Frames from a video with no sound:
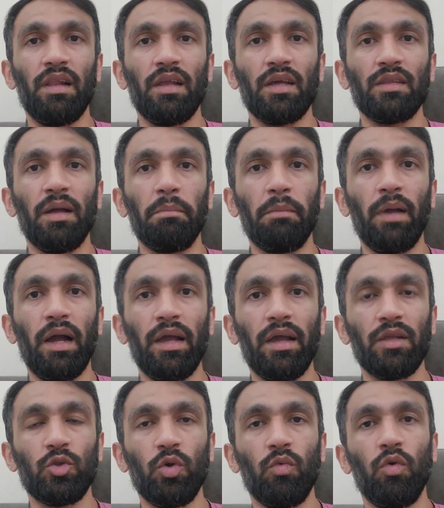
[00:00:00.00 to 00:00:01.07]
के दम में
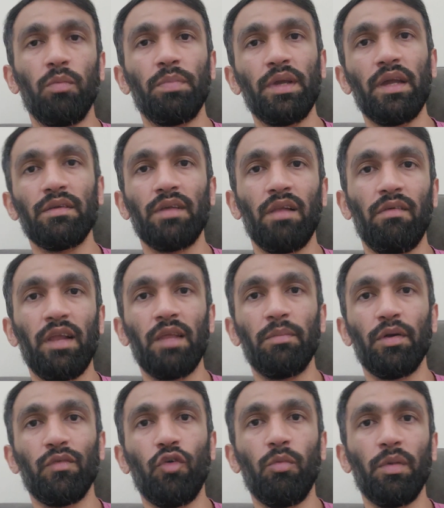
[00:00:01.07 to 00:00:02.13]
आया तो वो पी वाली
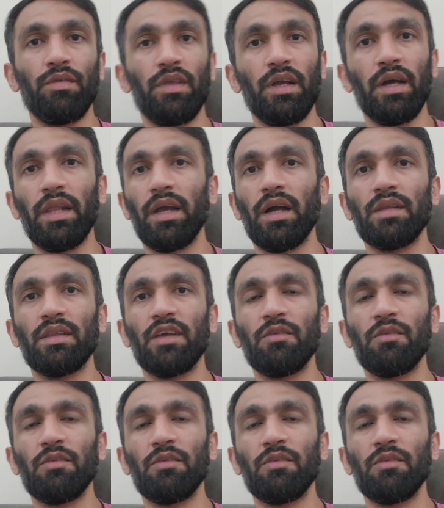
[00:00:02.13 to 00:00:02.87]
परफॉर्मेंस ही करेगा